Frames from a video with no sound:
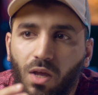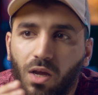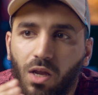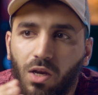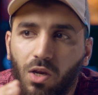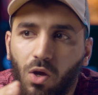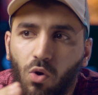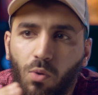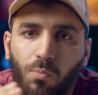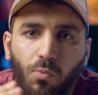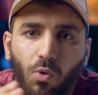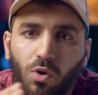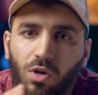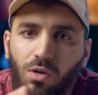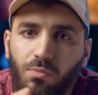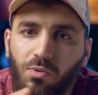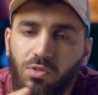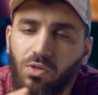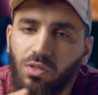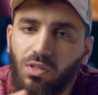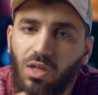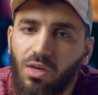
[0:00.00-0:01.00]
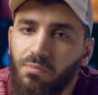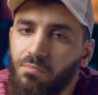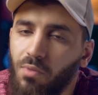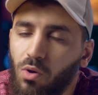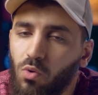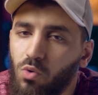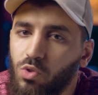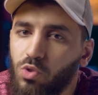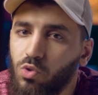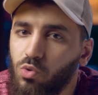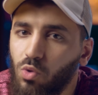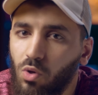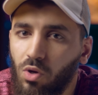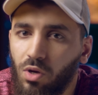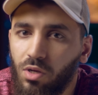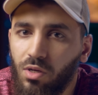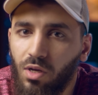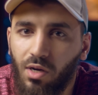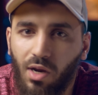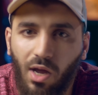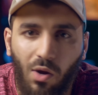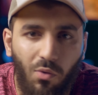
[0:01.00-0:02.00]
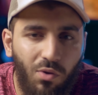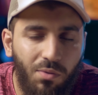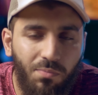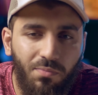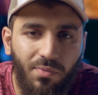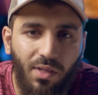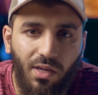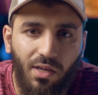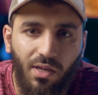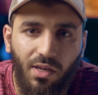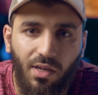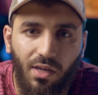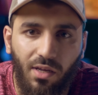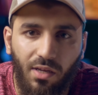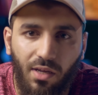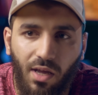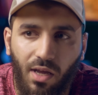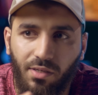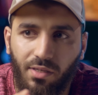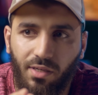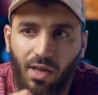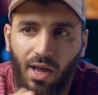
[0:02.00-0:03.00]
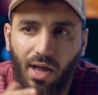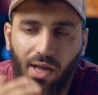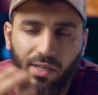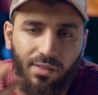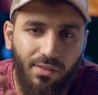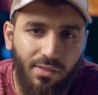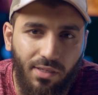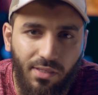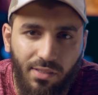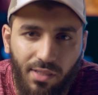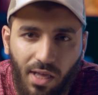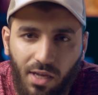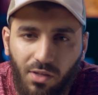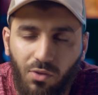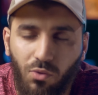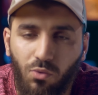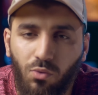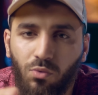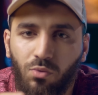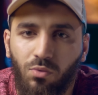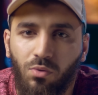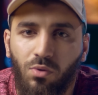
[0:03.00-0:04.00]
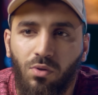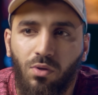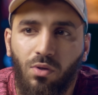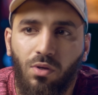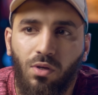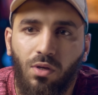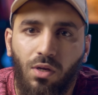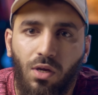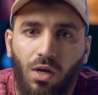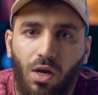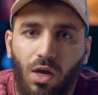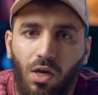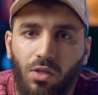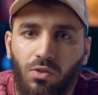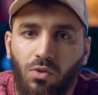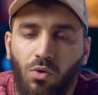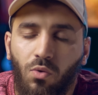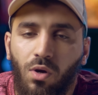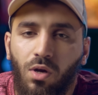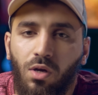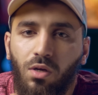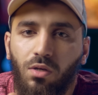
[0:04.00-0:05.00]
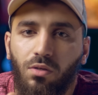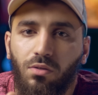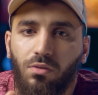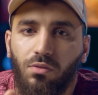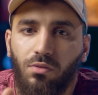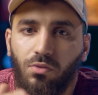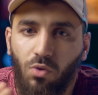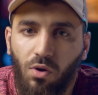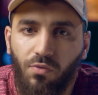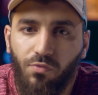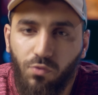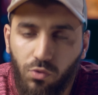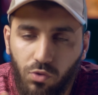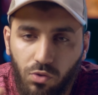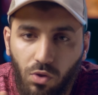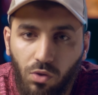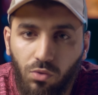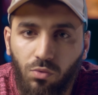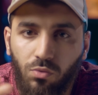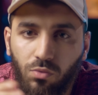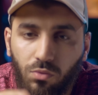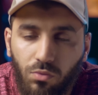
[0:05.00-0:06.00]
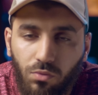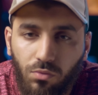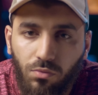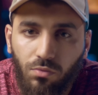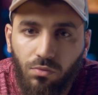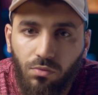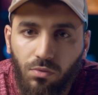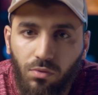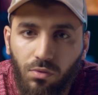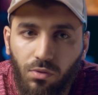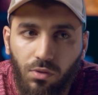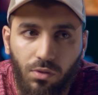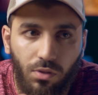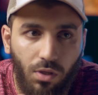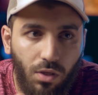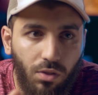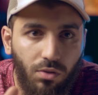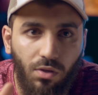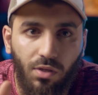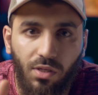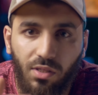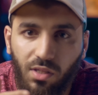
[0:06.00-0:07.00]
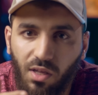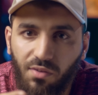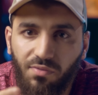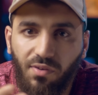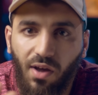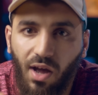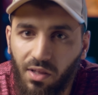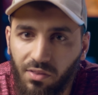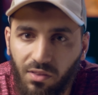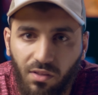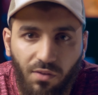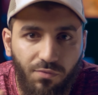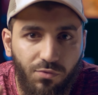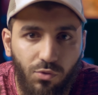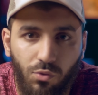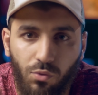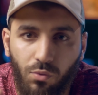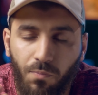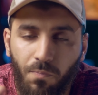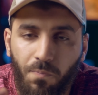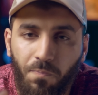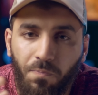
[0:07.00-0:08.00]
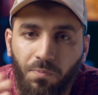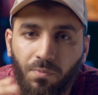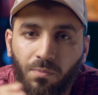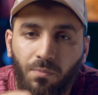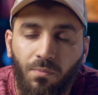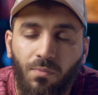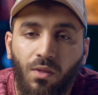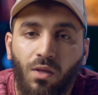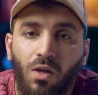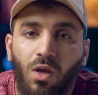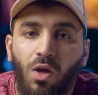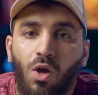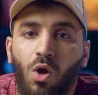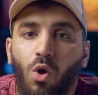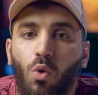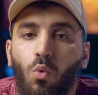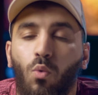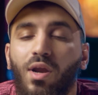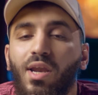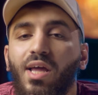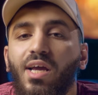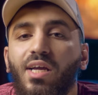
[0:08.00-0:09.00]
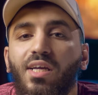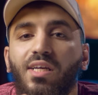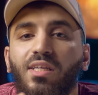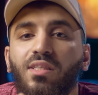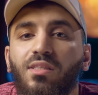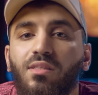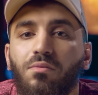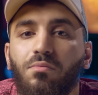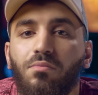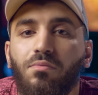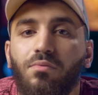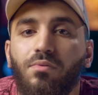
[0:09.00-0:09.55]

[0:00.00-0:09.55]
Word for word: اللي هو بكل بساطه لما اخوك الصغير او ابنك يعني حد يضايقه ان هو يقف قصاده يقدر يدافع عن نفسه ولكن